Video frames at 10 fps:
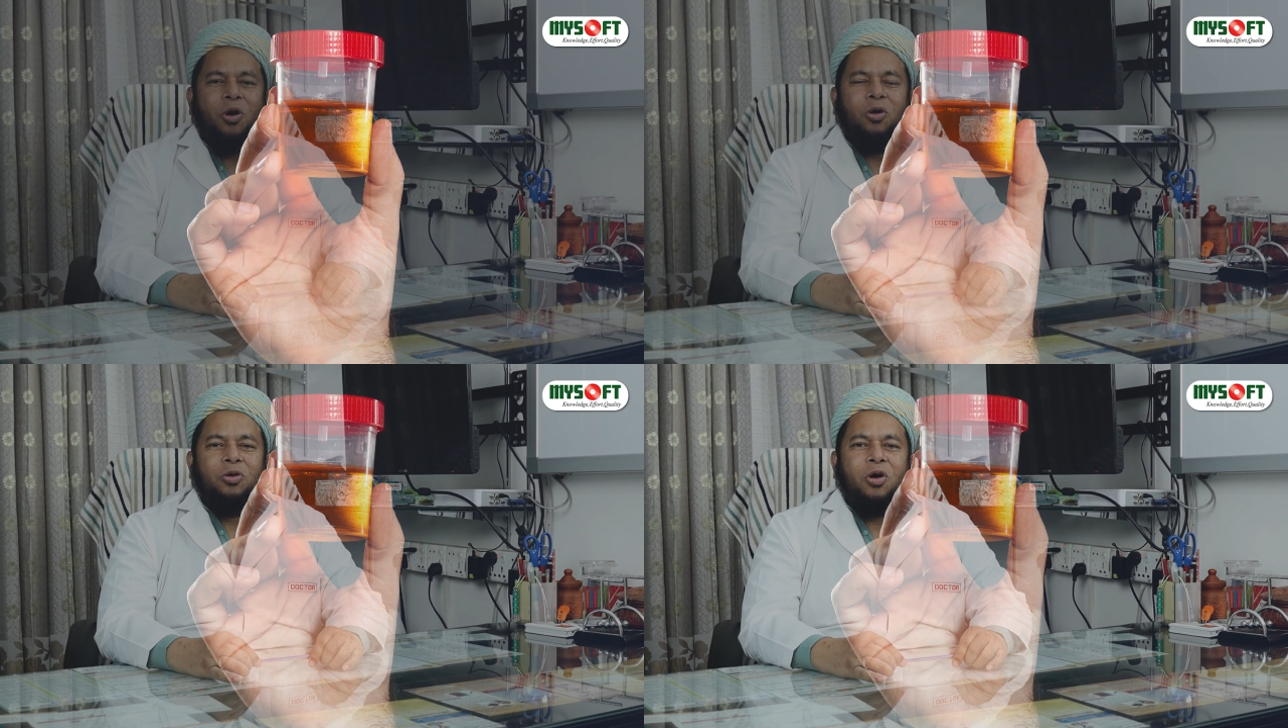
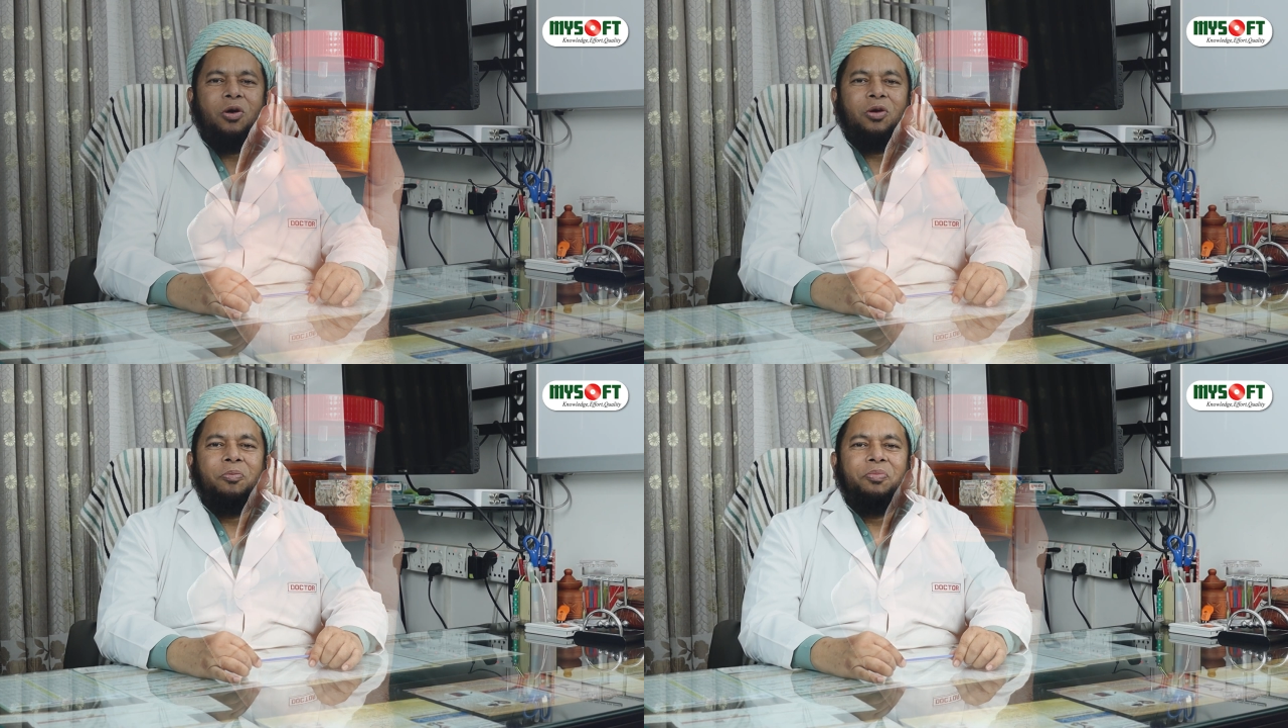কখনো
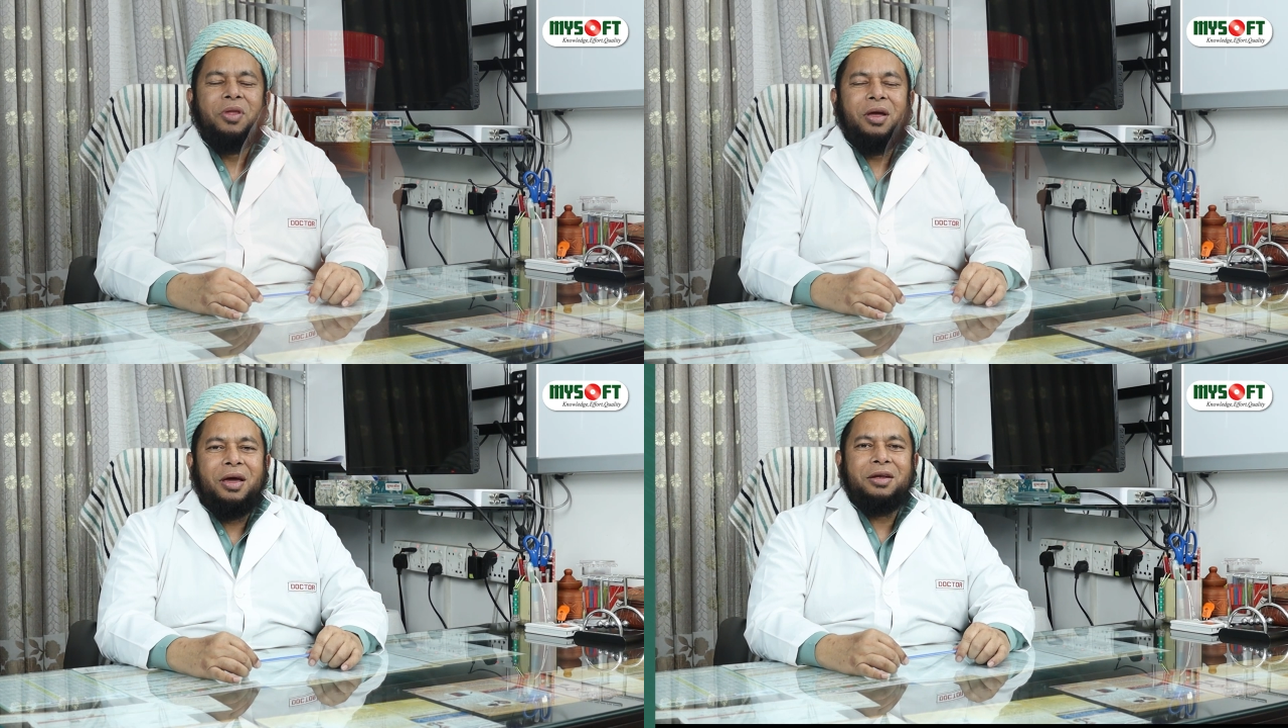কখনো
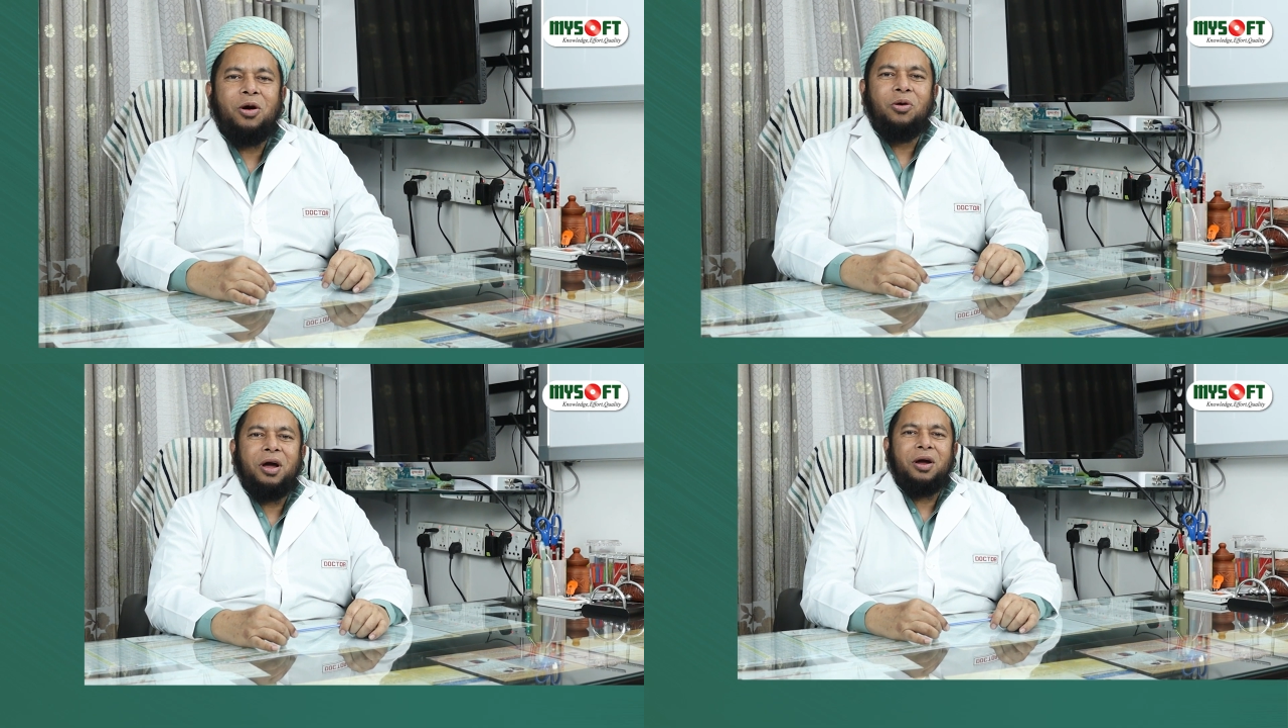
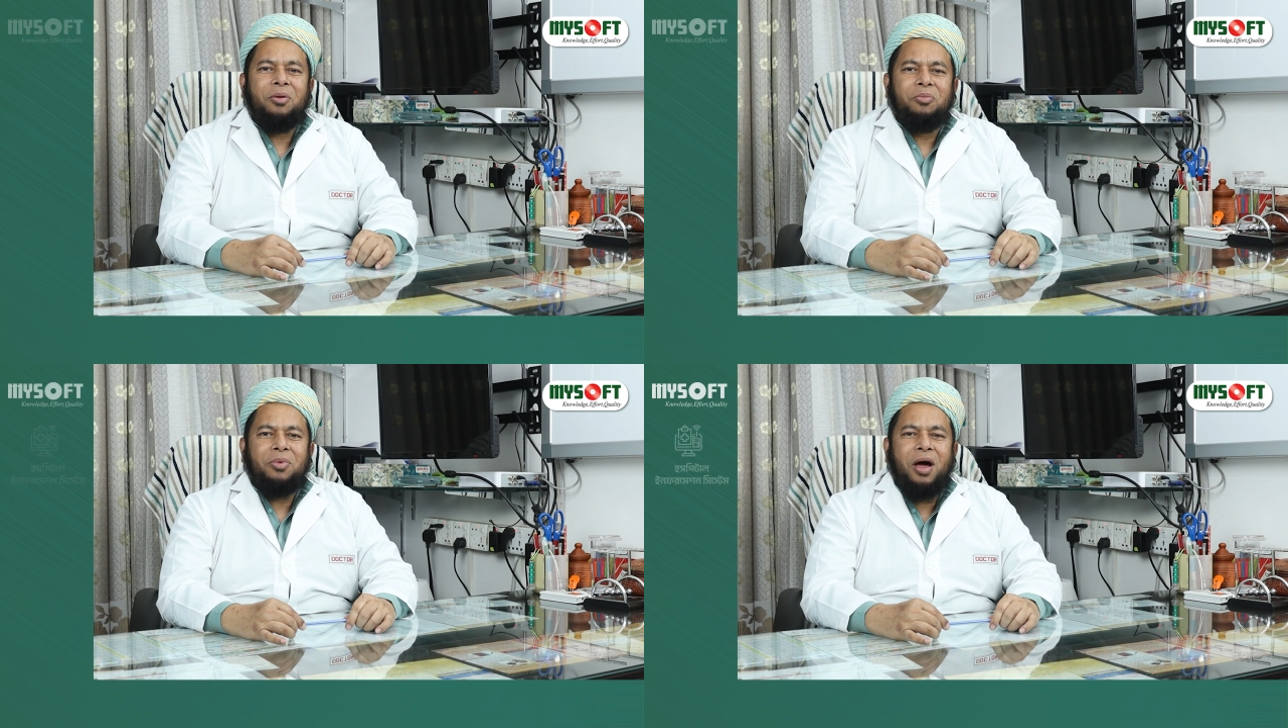এটাও
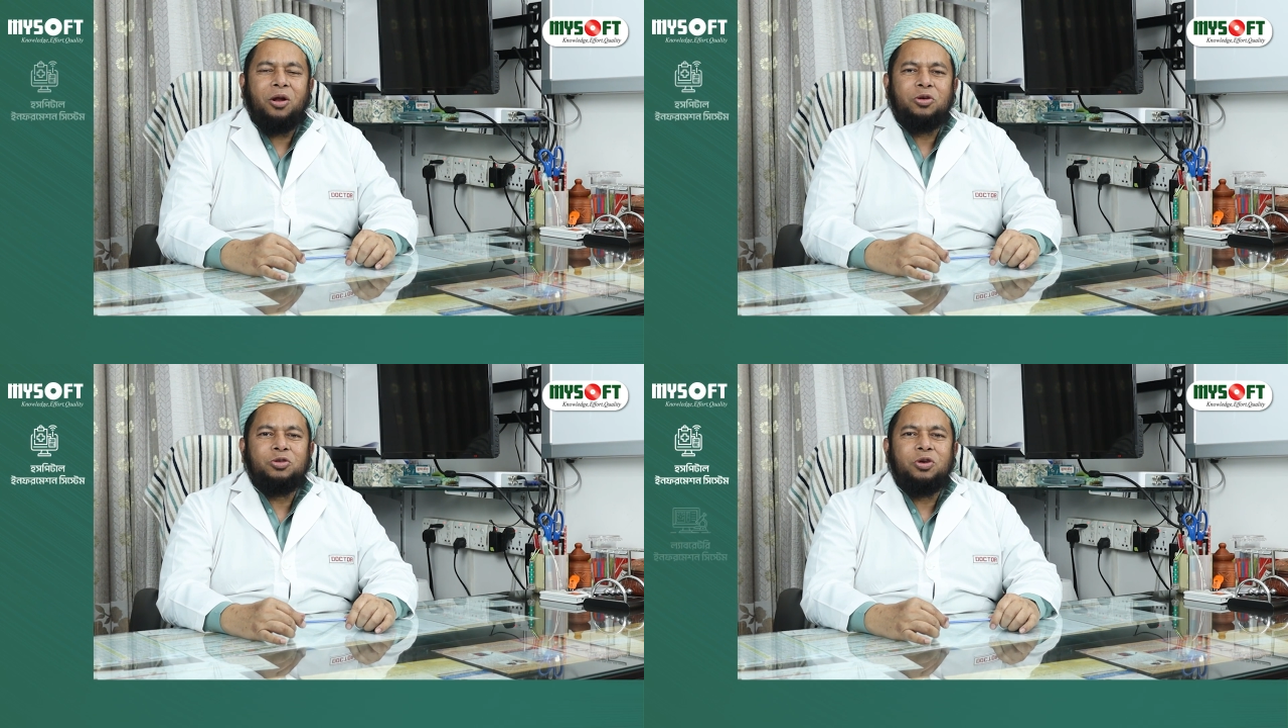
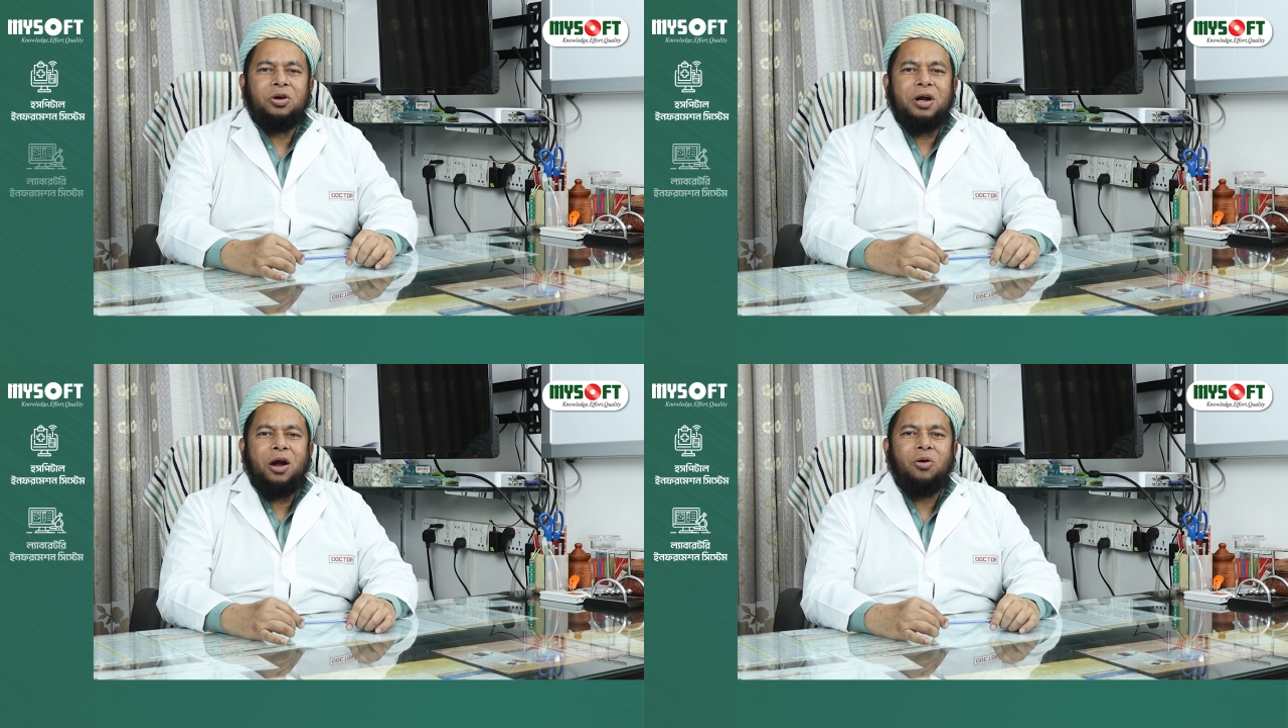আরও একটু
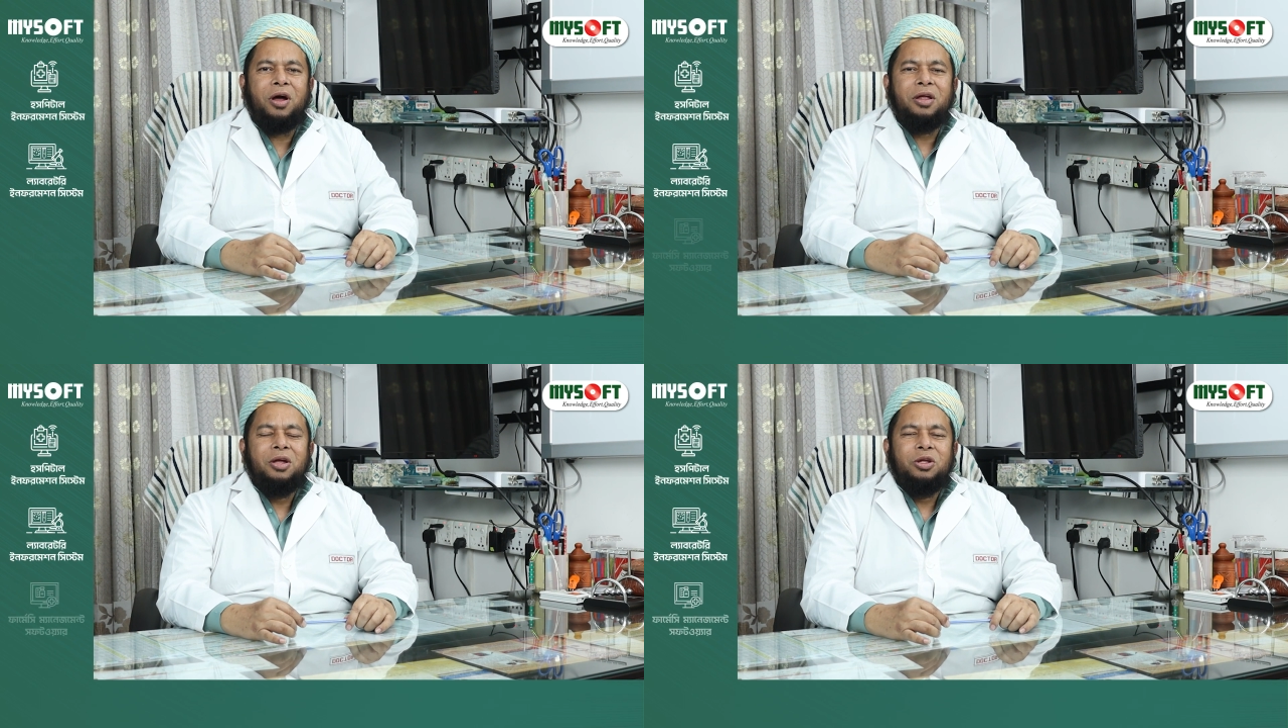যখন গাঢ়
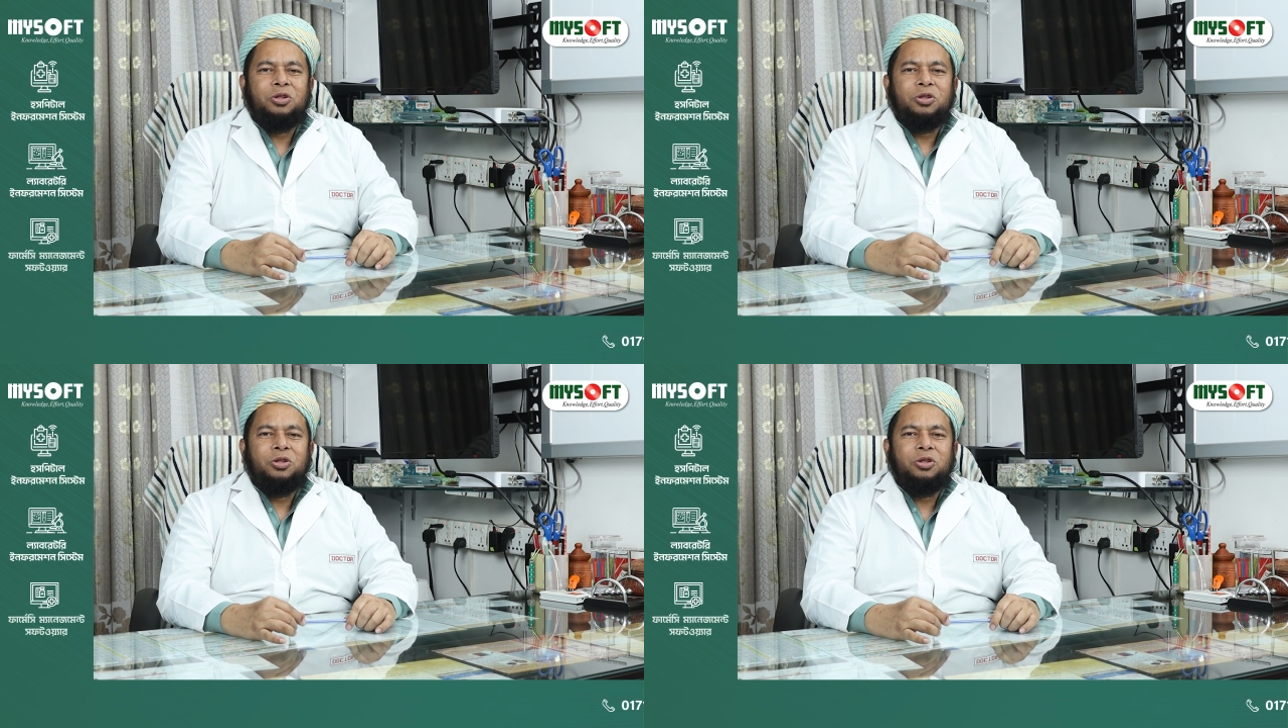হয়